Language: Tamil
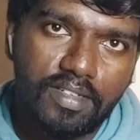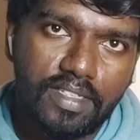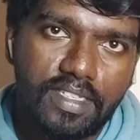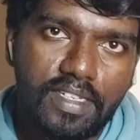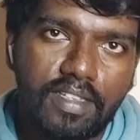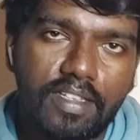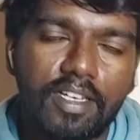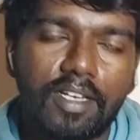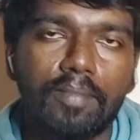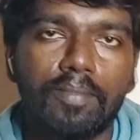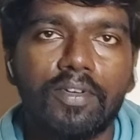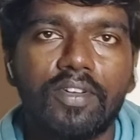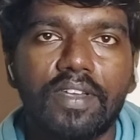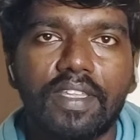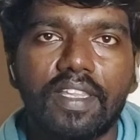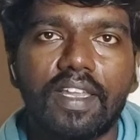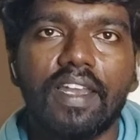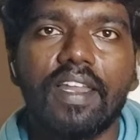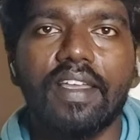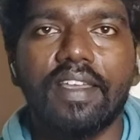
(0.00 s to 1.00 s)
வச்சதுக்கப்புறம்
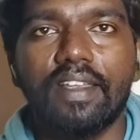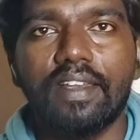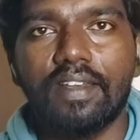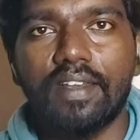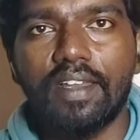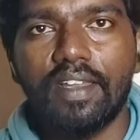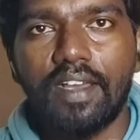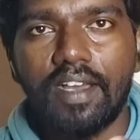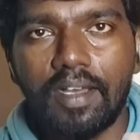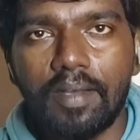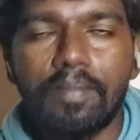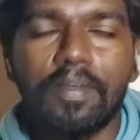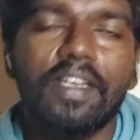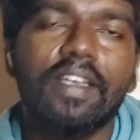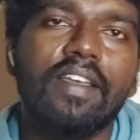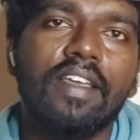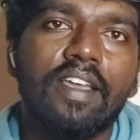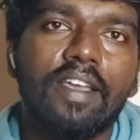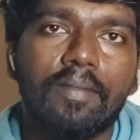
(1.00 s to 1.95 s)
இதெல்லாம் இல்லாமல்